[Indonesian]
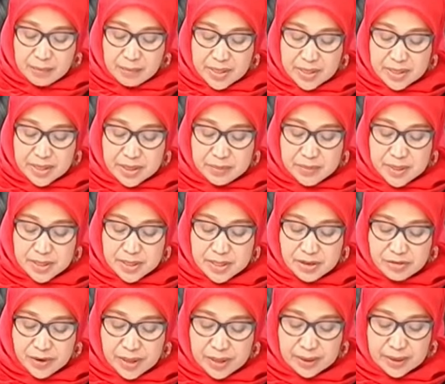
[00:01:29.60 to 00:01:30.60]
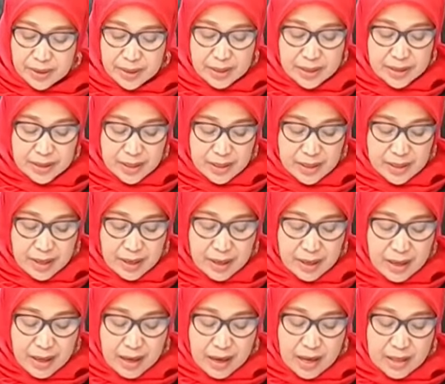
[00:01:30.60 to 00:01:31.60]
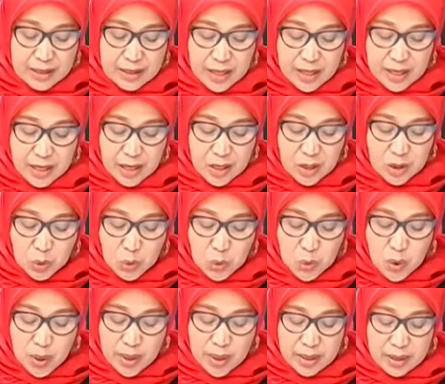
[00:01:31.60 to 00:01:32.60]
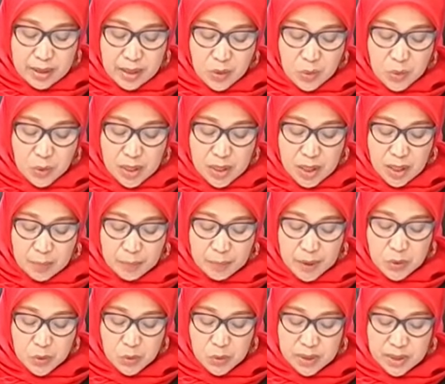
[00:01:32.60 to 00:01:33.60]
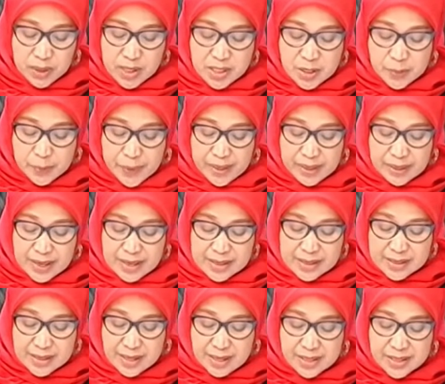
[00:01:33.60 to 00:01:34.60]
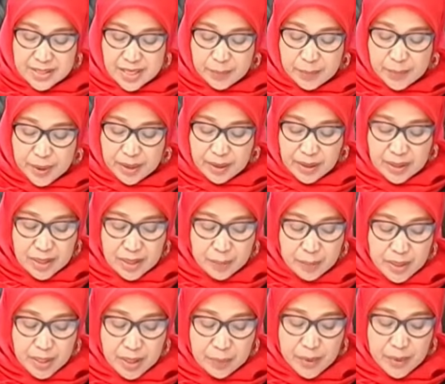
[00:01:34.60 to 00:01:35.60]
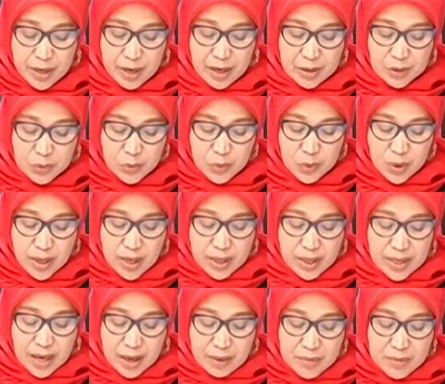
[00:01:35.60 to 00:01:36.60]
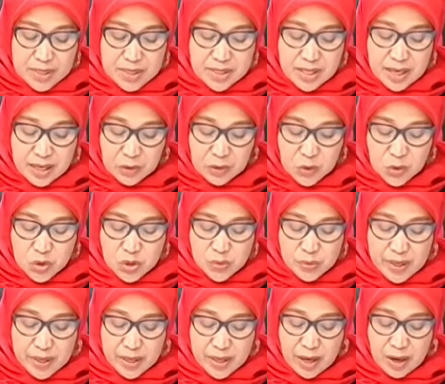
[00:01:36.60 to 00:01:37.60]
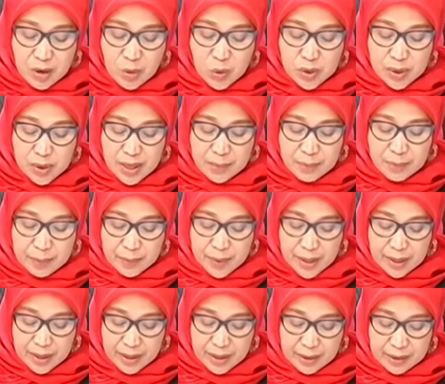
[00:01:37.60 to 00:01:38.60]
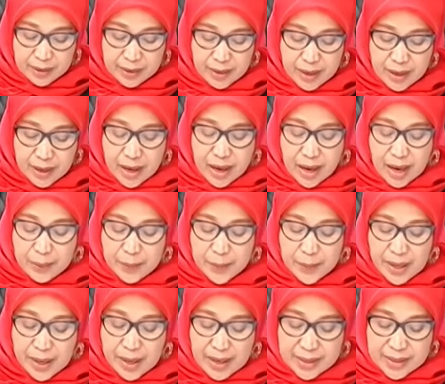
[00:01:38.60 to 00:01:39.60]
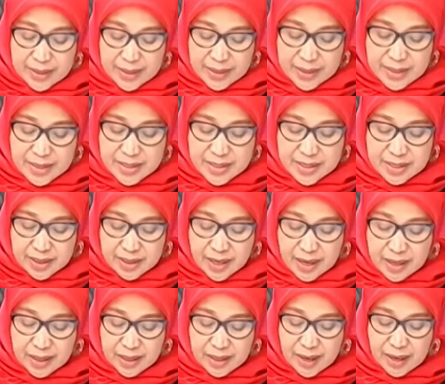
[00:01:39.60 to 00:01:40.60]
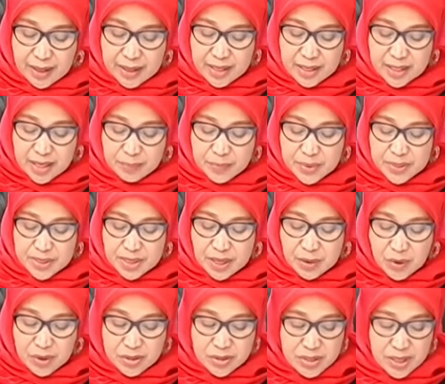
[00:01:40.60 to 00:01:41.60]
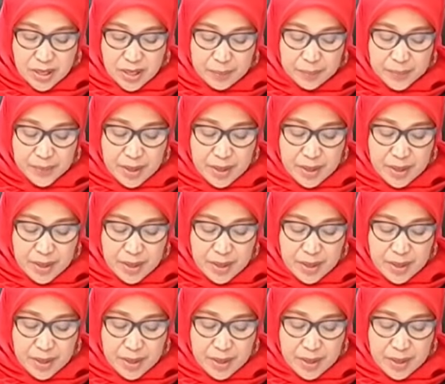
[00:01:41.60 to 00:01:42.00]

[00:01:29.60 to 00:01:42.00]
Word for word: masih bersifat internal antara ketua dan anggota KPU tidak sepantasnya disampaikan kepada pengadu yang berstatus sebagai anggota PPLN, apalagi disertai adanya pesan WhatsApp